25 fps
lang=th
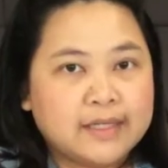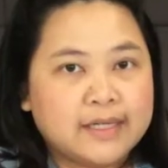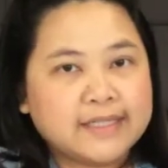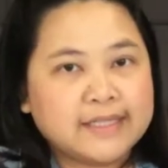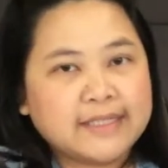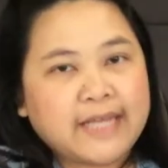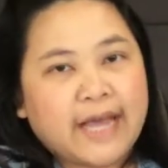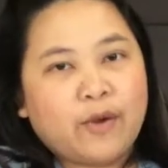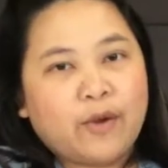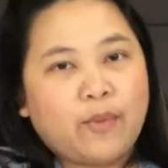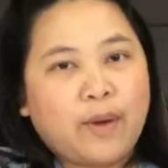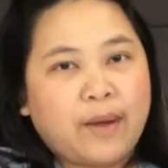ก
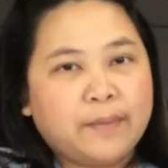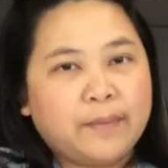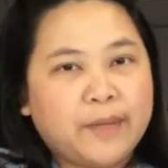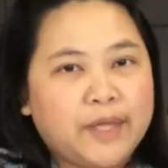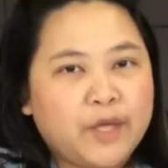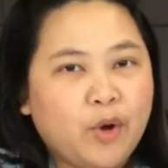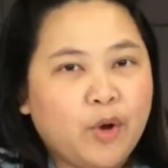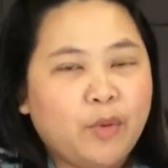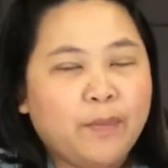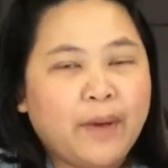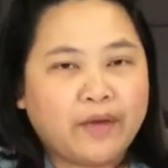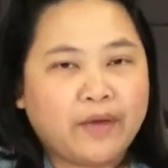ระแสความนิ
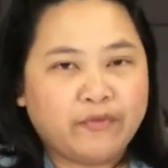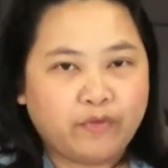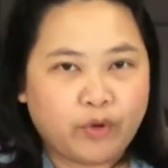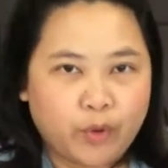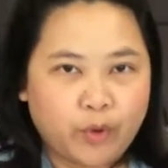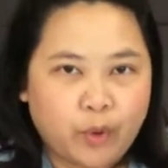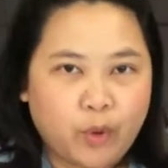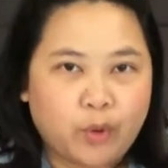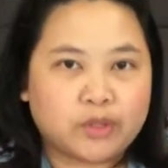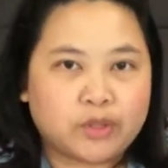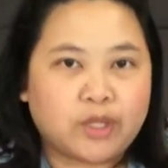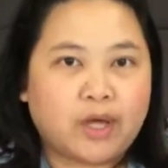ยม
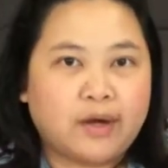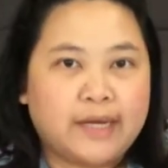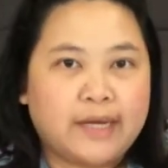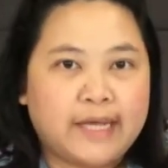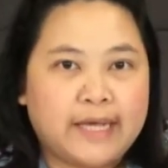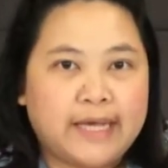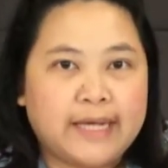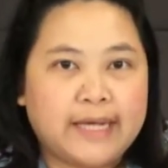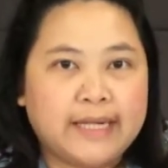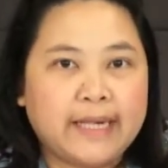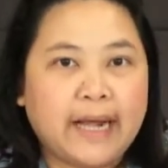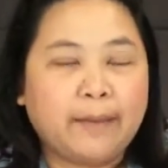iPhone 6 ตอน
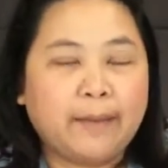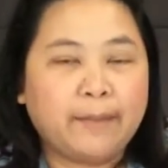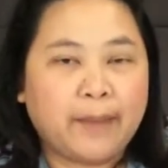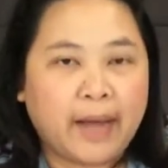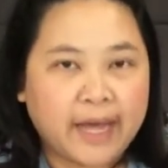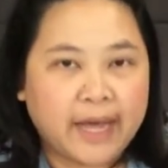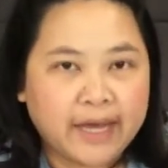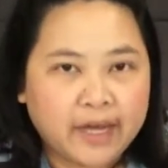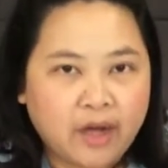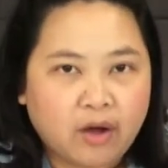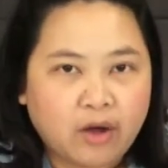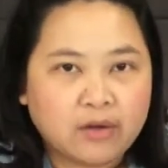นี้ทำ
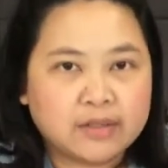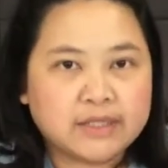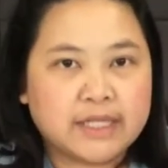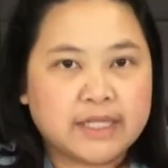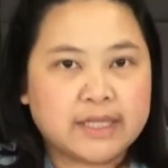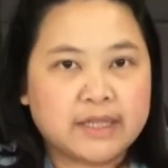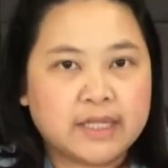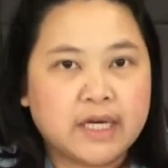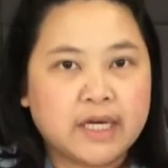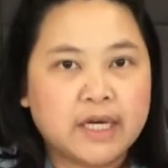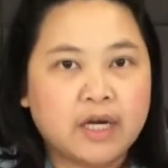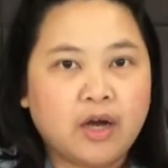ให้ call
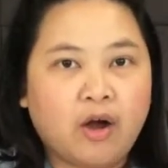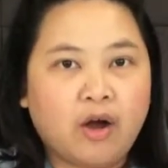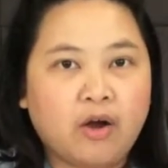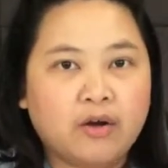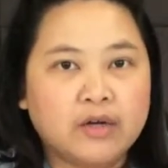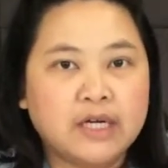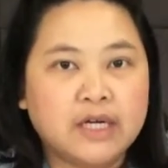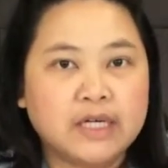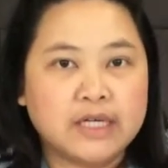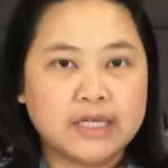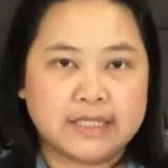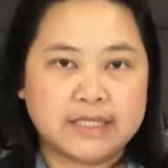center ของ
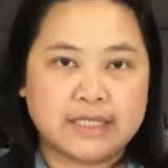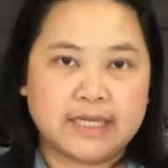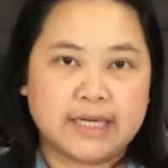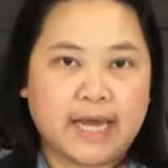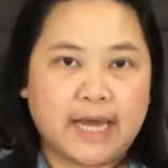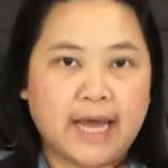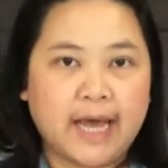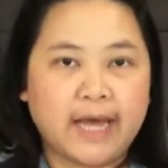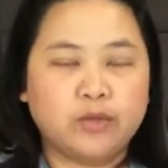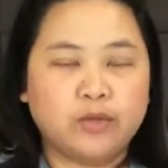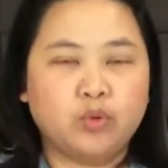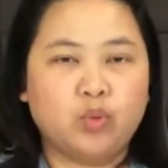
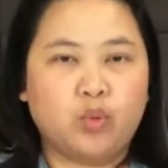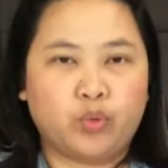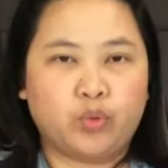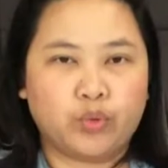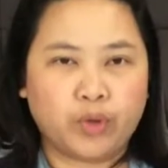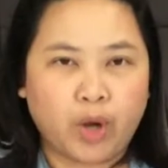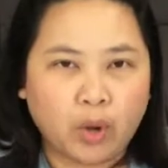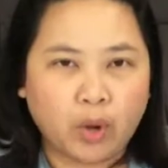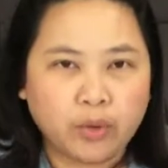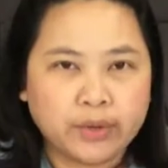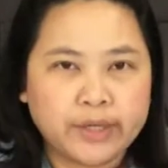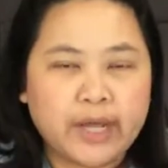1175 ถูก
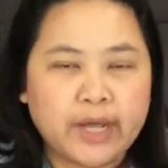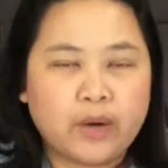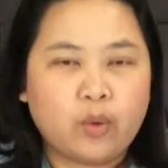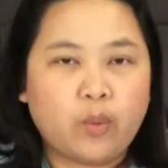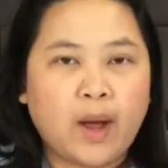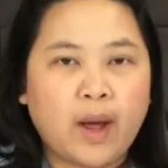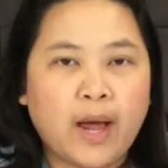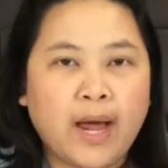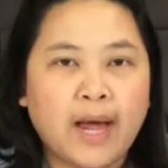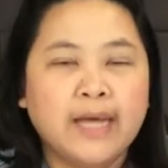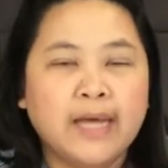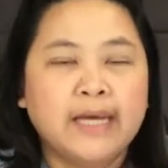ร้องเรียน
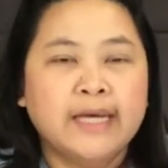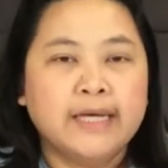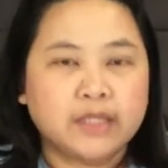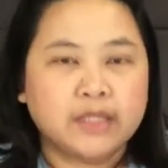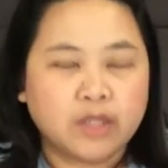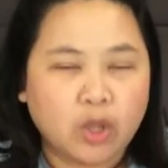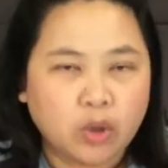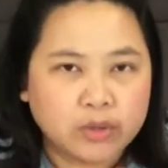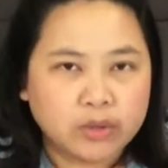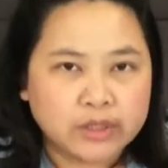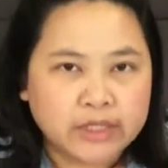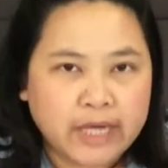ว่า
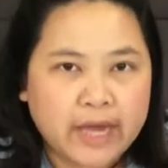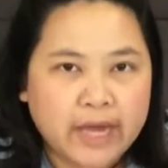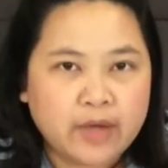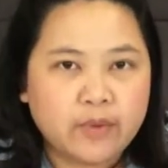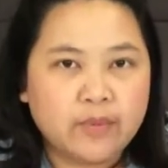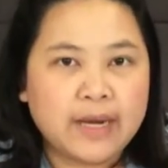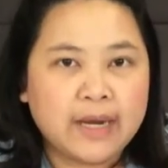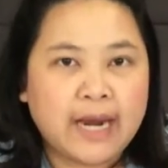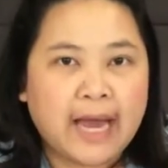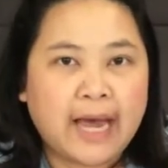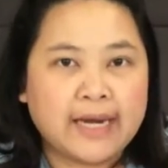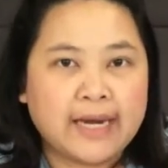ต้องใช้
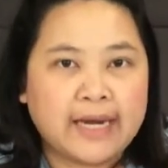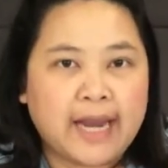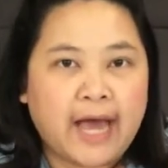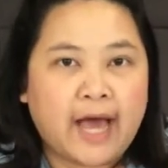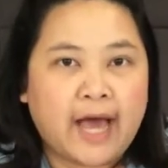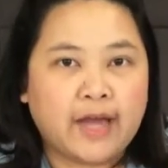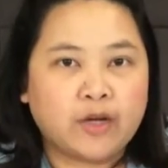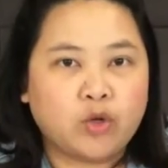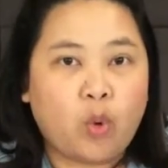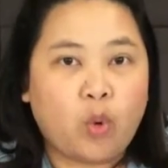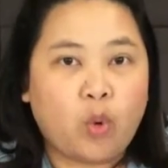เวลานาน